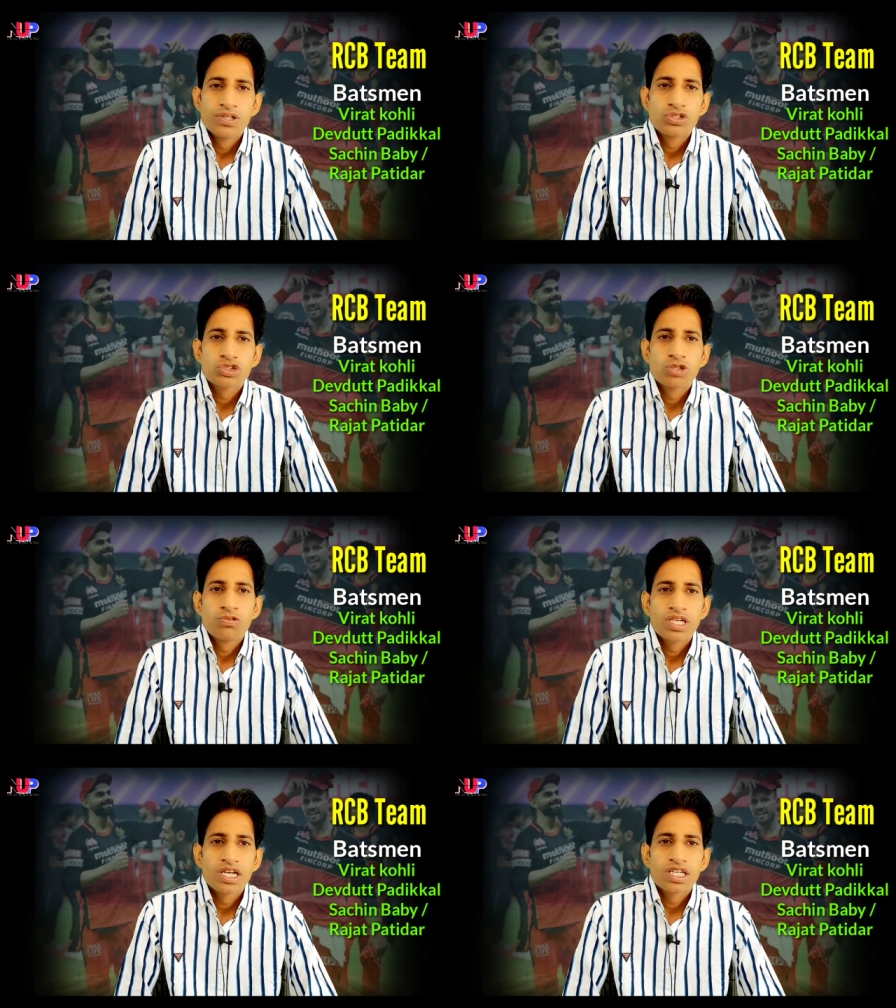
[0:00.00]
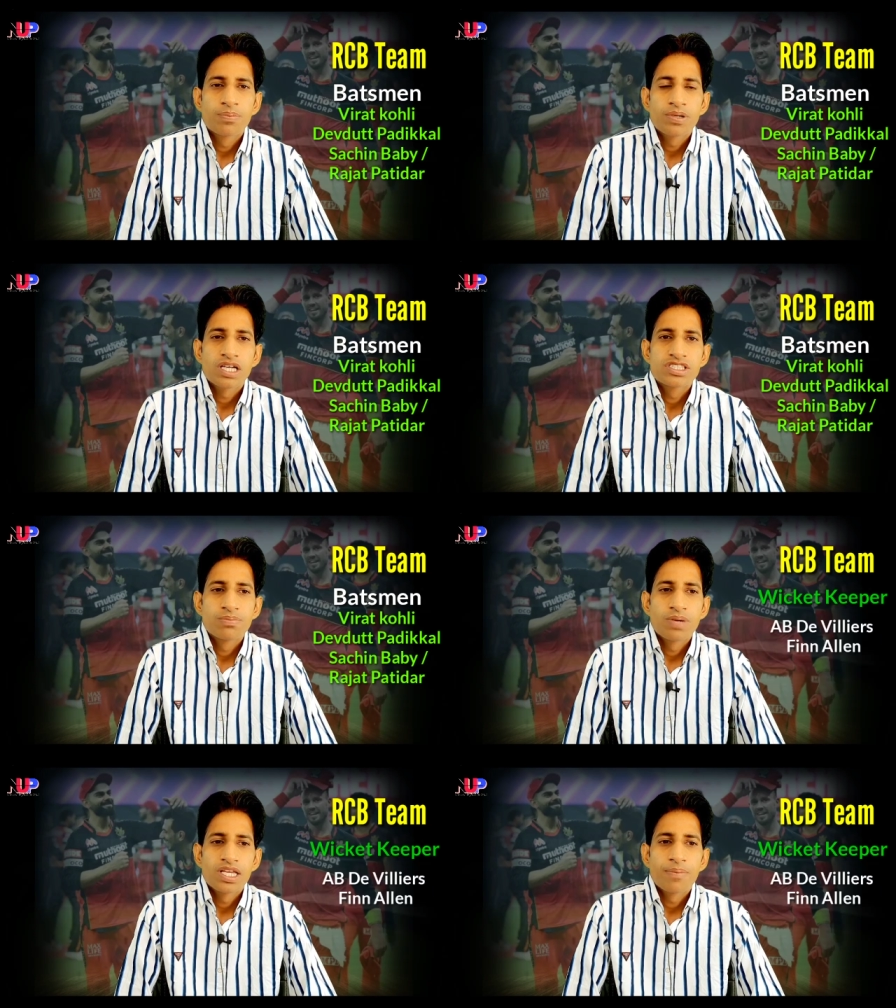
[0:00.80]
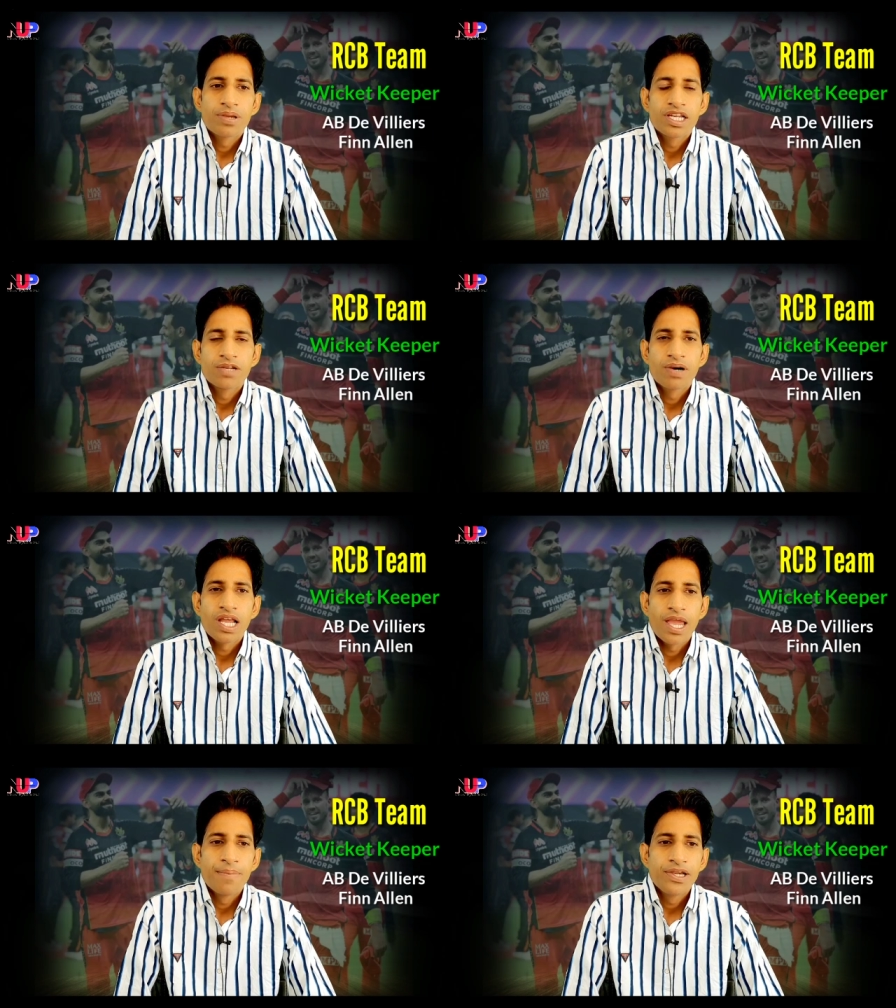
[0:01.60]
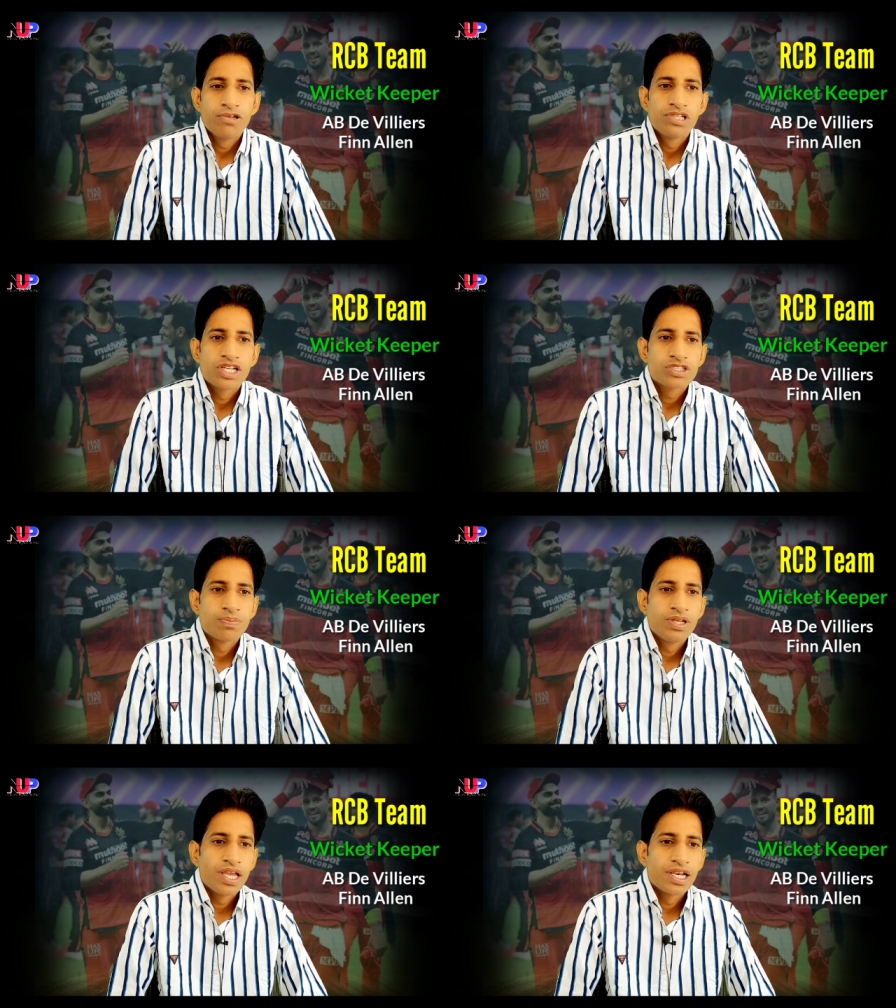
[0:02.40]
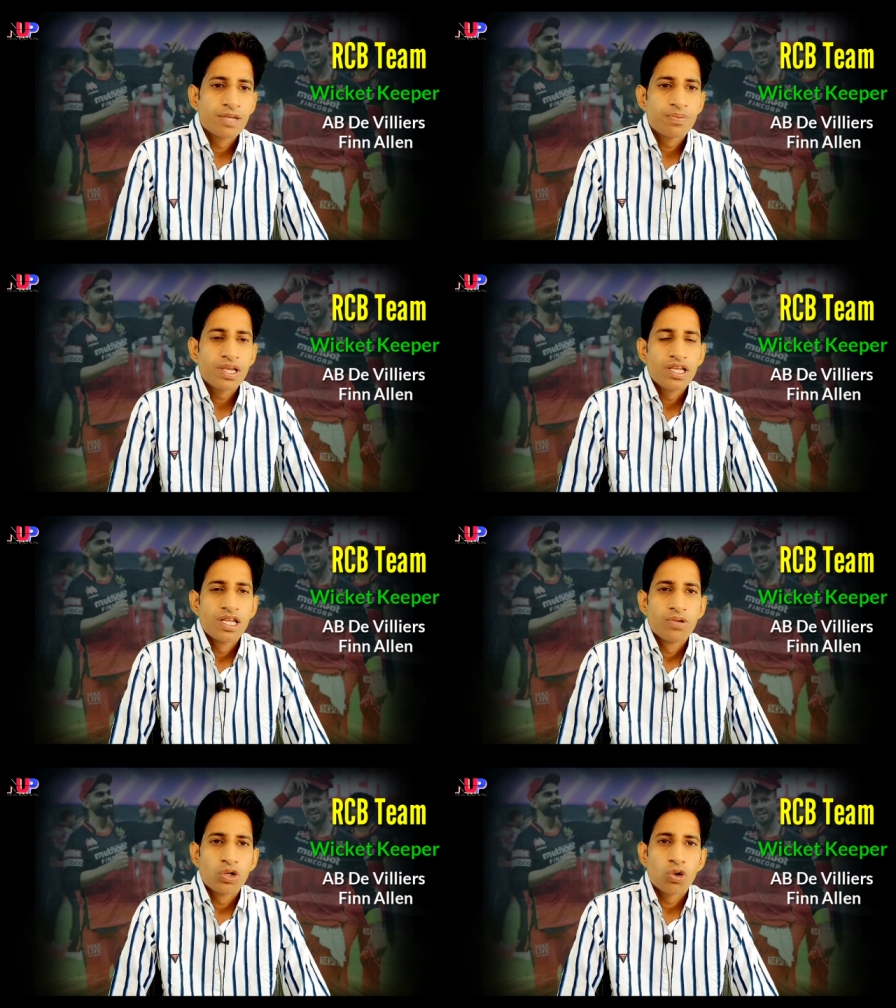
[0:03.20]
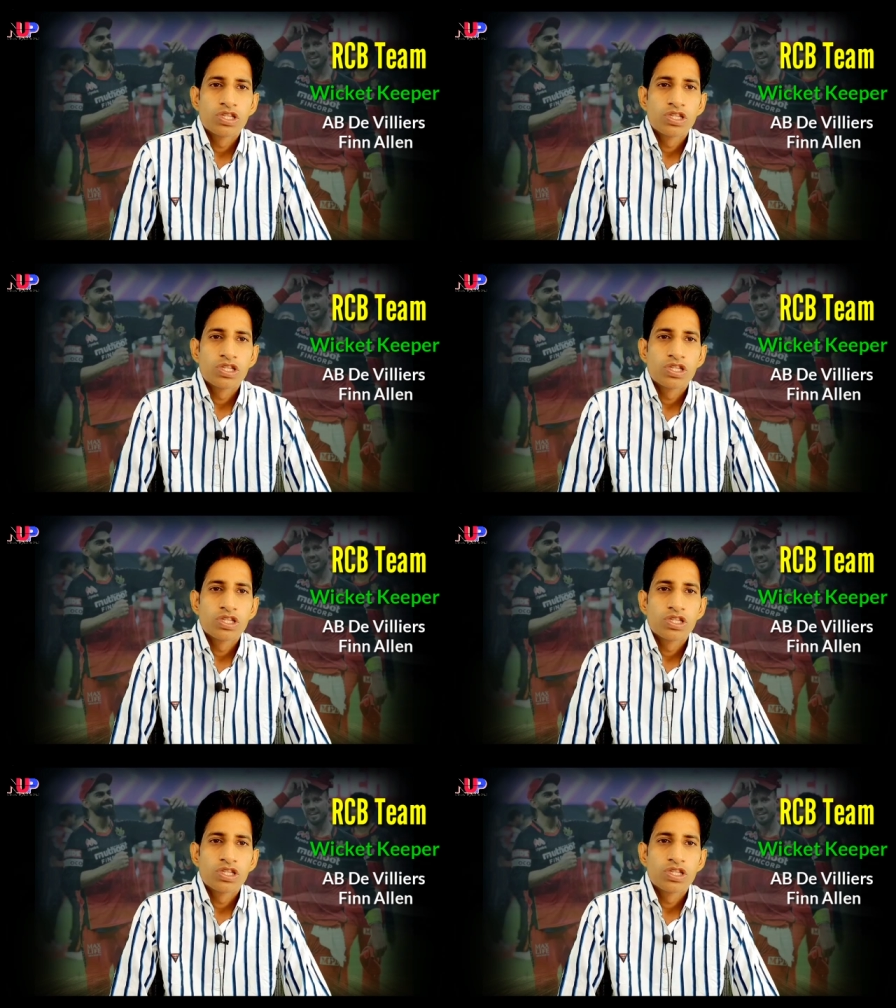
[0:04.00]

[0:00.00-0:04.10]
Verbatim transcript: वहीं दोस्तों विकेट कीपर का जिम्मा यहाँ पे रहने वाला एबी डिविलियर स्पिन एलन पे वहीं